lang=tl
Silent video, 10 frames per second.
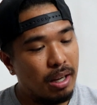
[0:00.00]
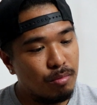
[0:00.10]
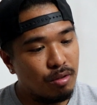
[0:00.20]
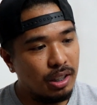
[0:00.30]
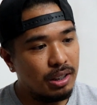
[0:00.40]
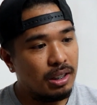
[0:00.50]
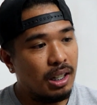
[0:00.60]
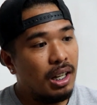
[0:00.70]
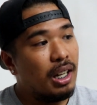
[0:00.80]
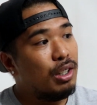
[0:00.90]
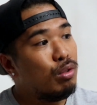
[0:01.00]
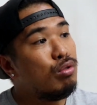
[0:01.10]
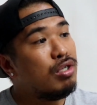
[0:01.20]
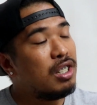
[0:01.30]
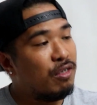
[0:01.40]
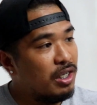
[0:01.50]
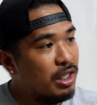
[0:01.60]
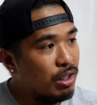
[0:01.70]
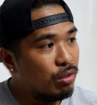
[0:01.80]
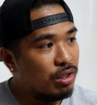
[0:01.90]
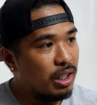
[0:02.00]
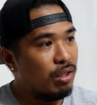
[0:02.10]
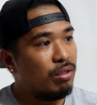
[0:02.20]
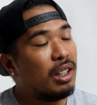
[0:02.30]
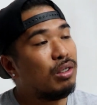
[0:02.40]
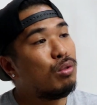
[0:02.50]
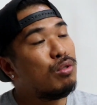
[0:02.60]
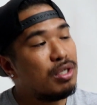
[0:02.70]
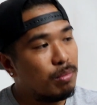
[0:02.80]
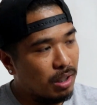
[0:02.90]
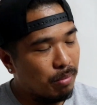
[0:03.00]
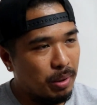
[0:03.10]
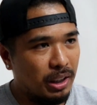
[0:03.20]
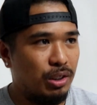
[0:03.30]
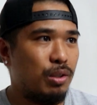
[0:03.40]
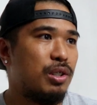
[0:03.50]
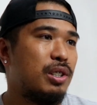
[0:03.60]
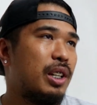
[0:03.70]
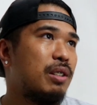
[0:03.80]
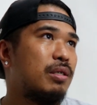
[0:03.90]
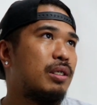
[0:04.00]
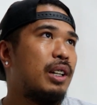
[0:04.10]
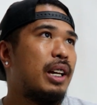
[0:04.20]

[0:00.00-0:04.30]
memories dun sa videos na yon at dun sa mga pictures na yon.